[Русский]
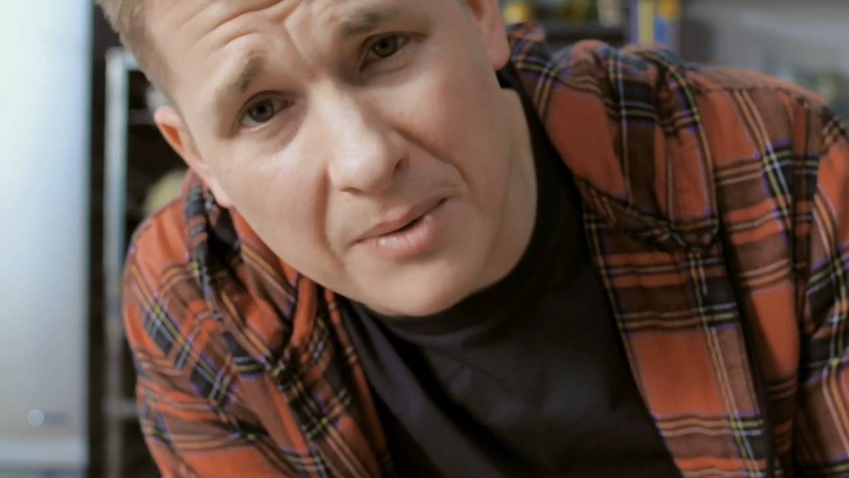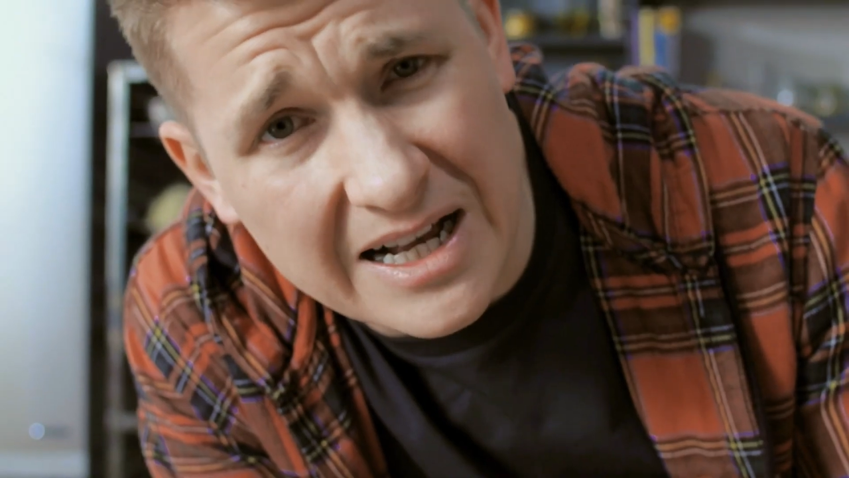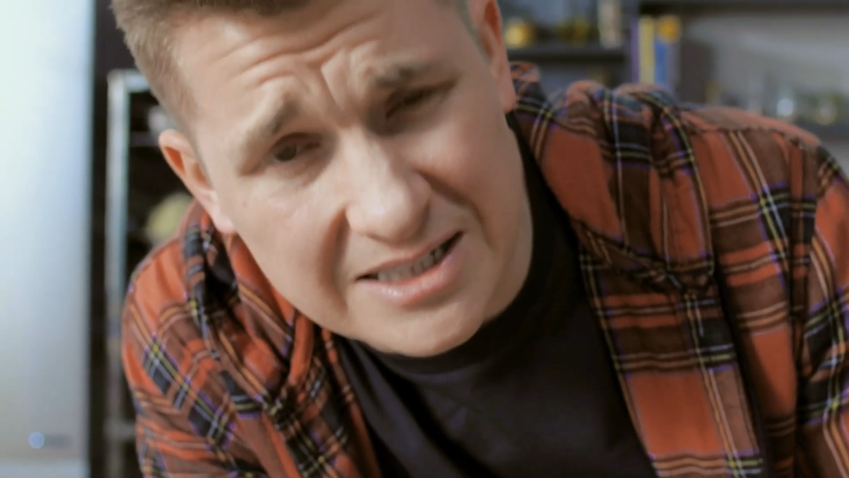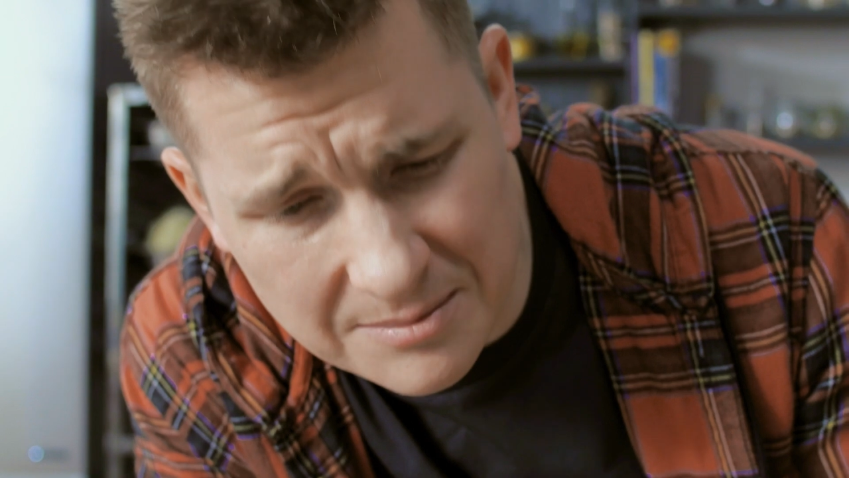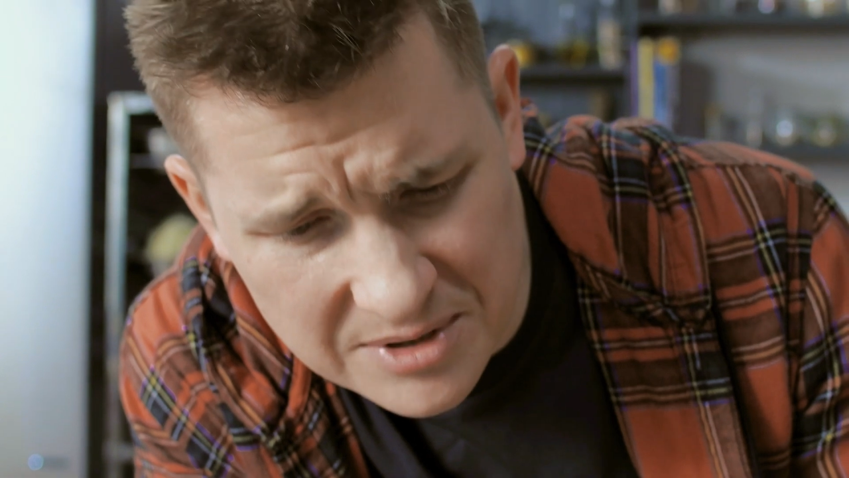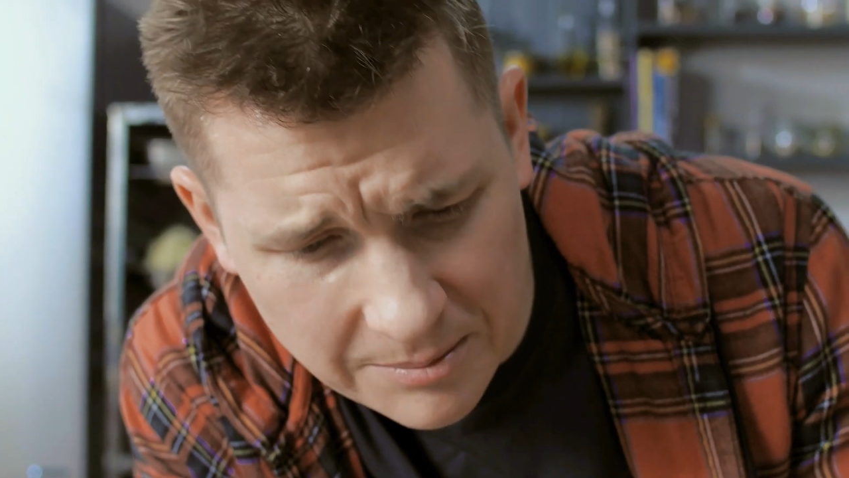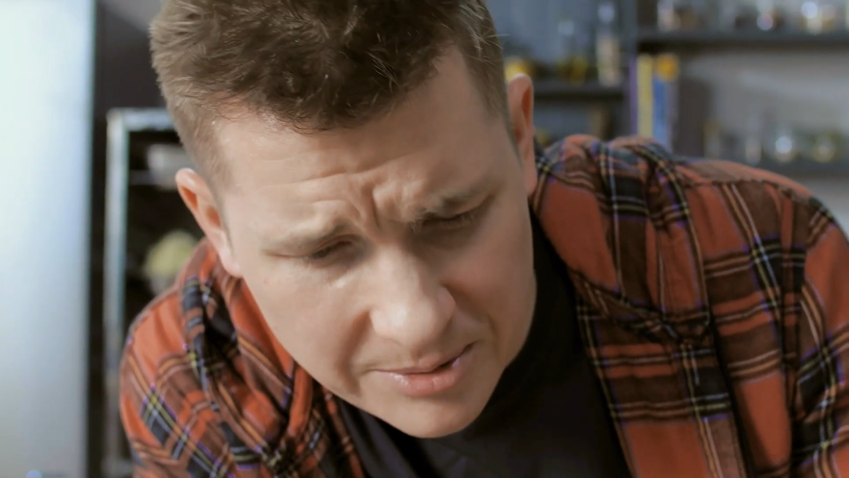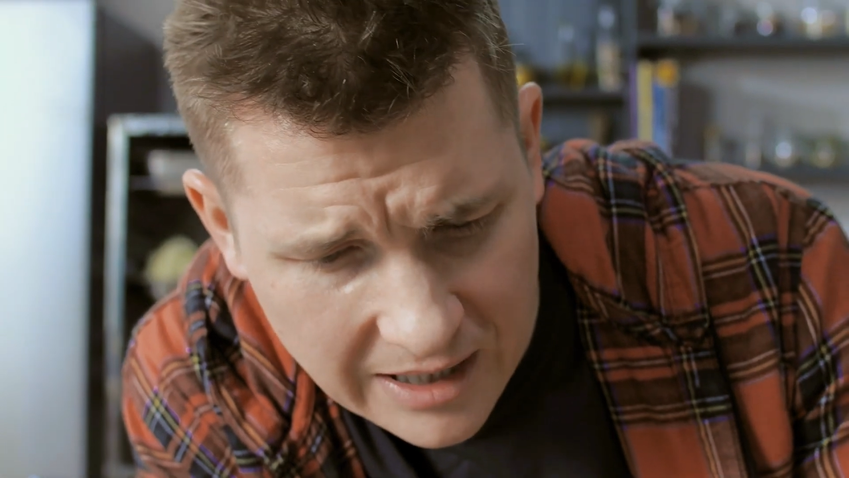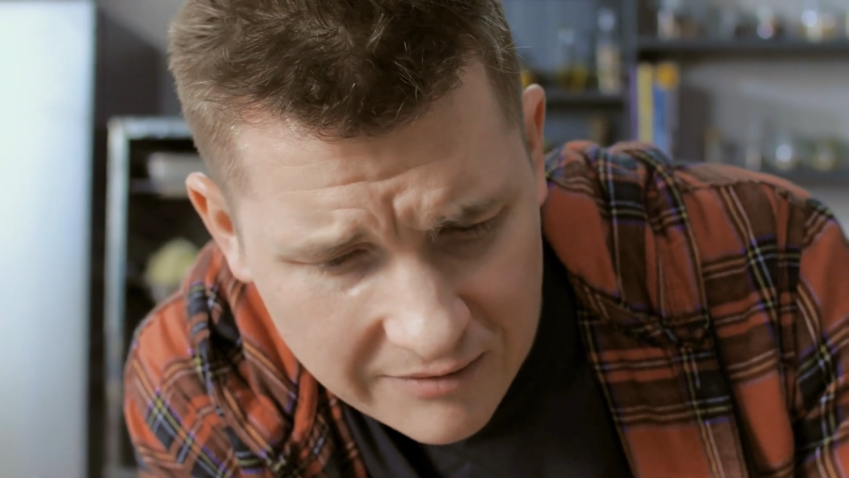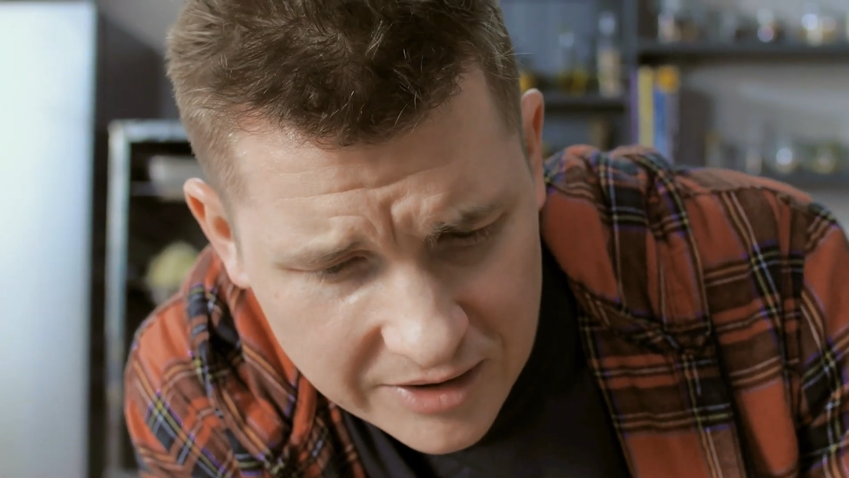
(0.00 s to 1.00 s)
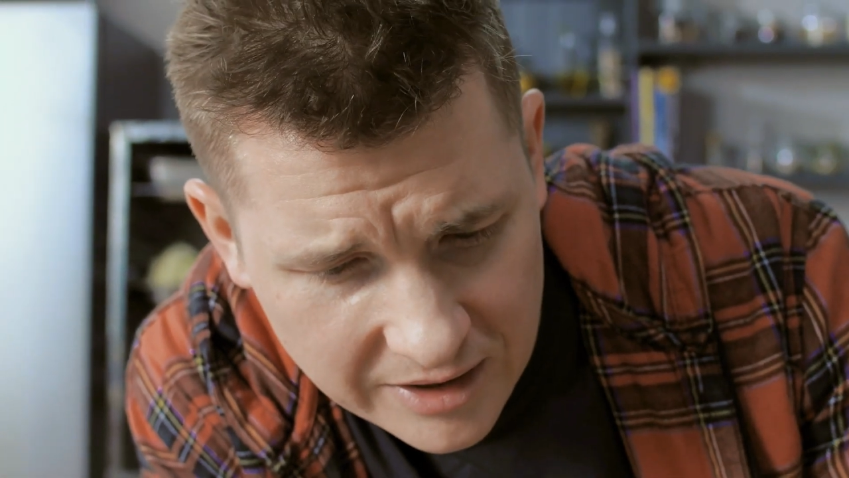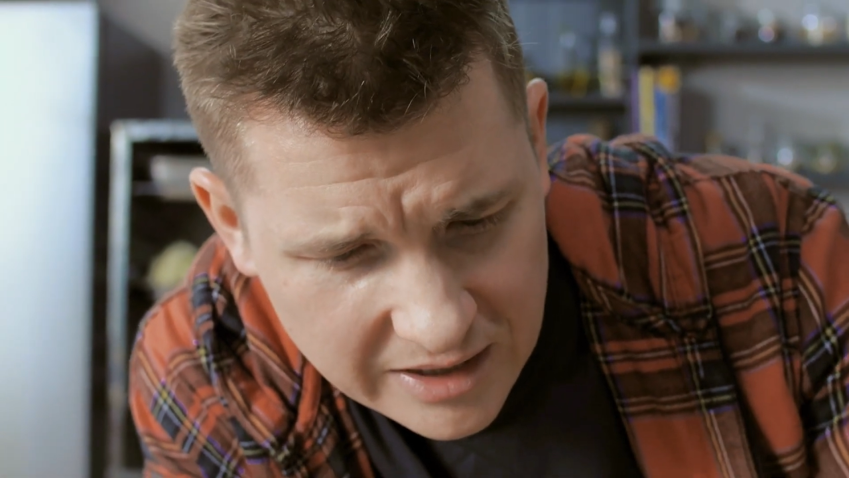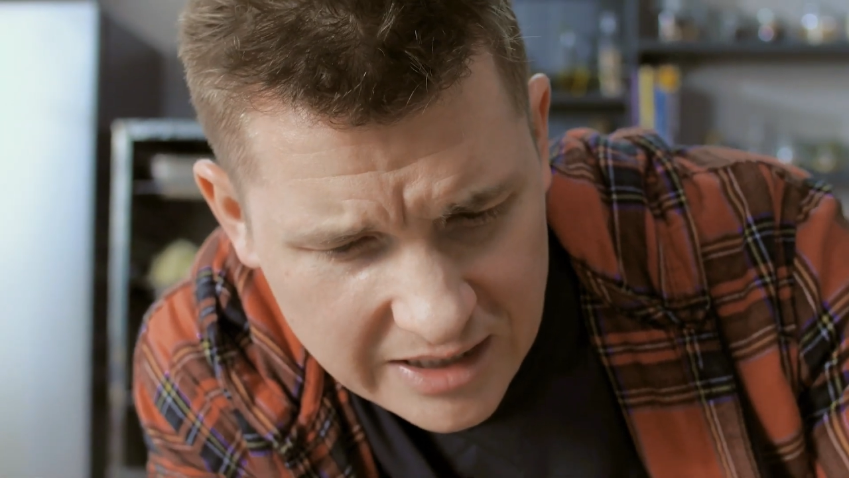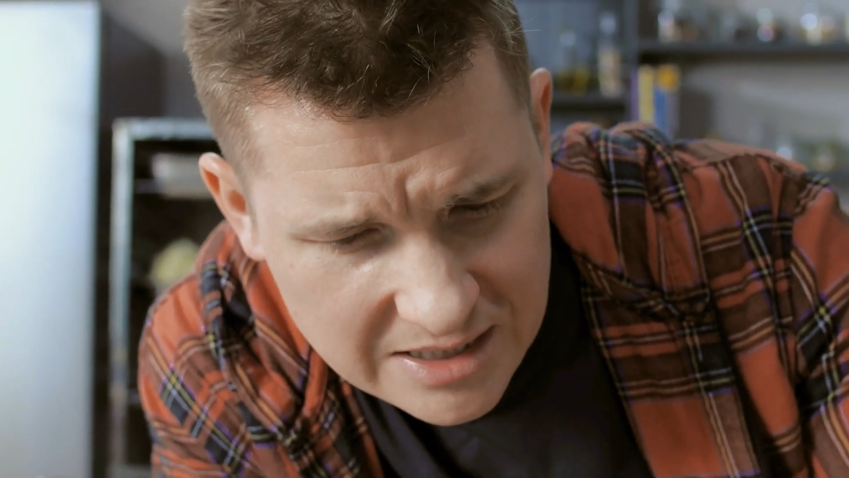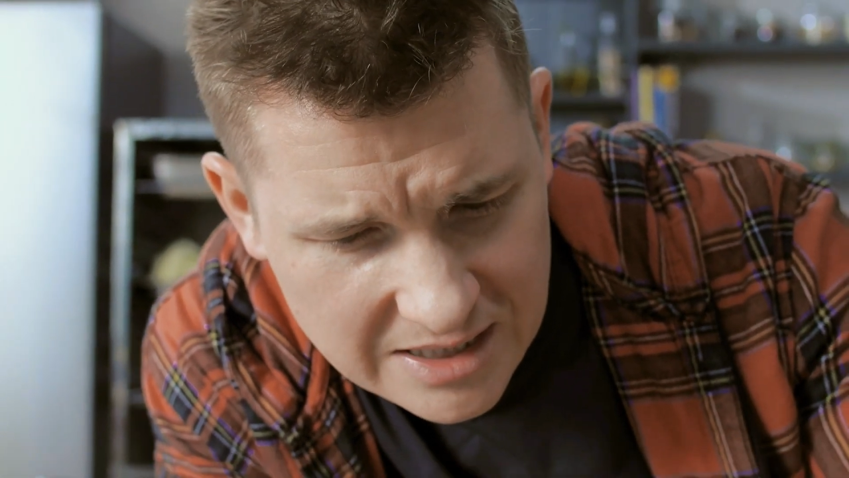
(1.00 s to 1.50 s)
маслом
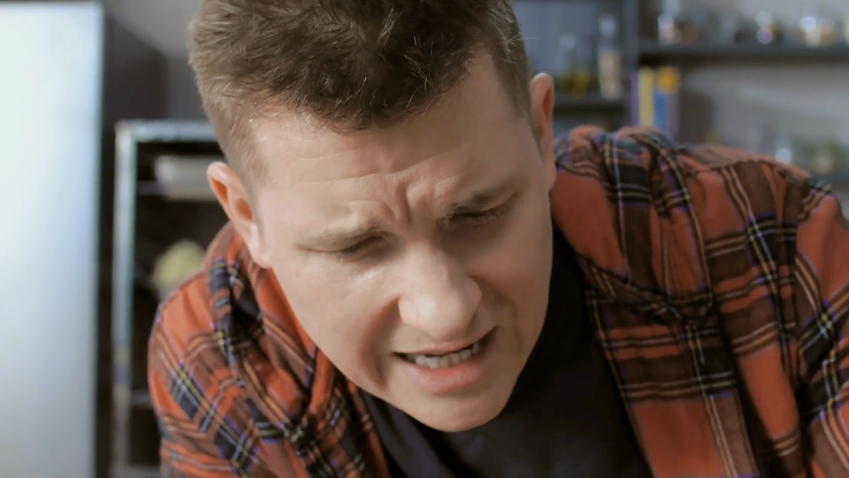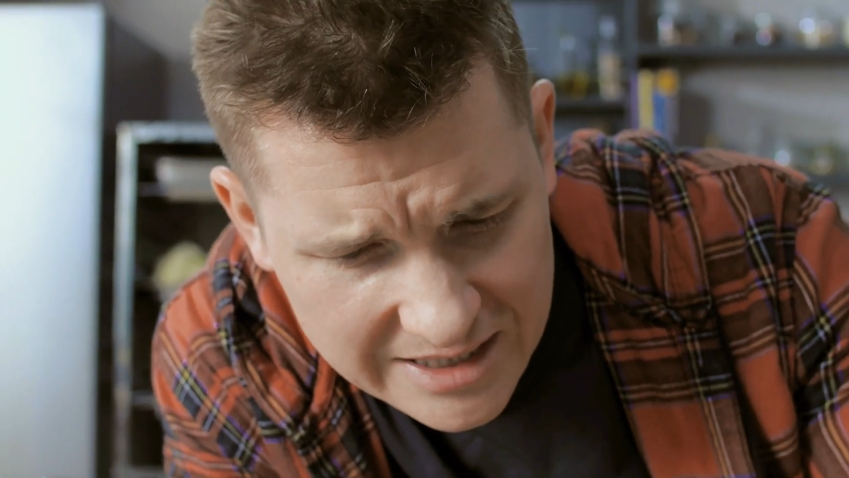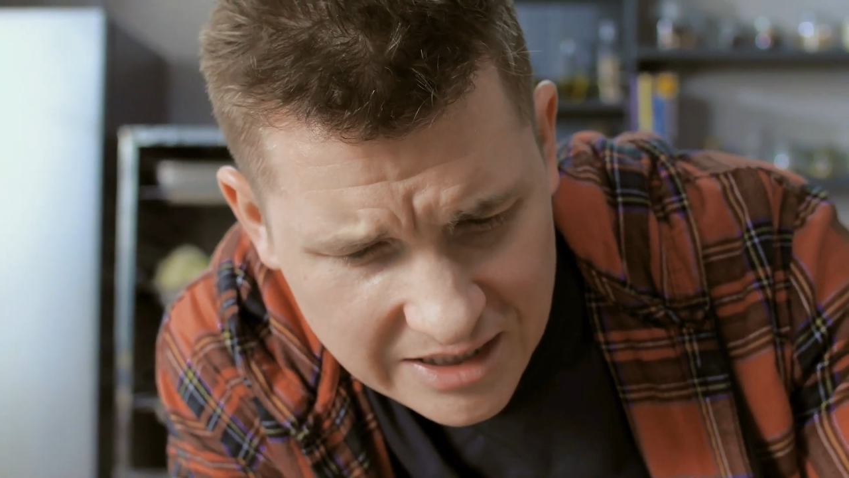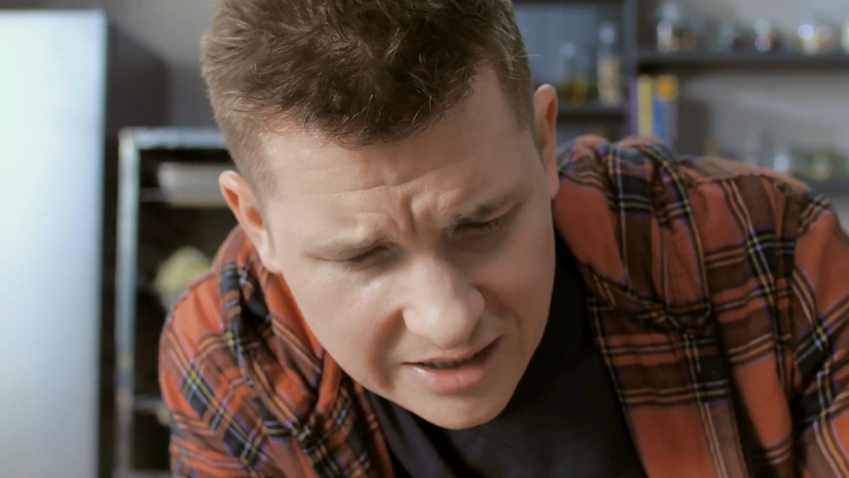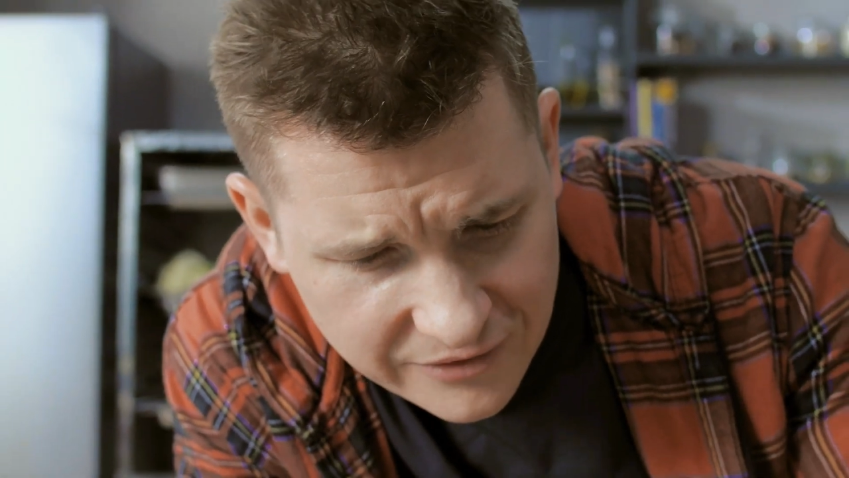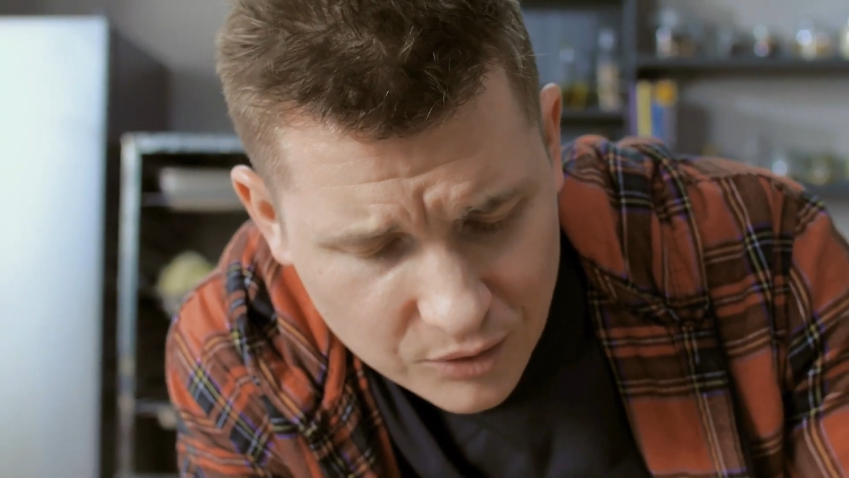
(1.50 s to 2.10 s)
заправлены, такие сладенькие,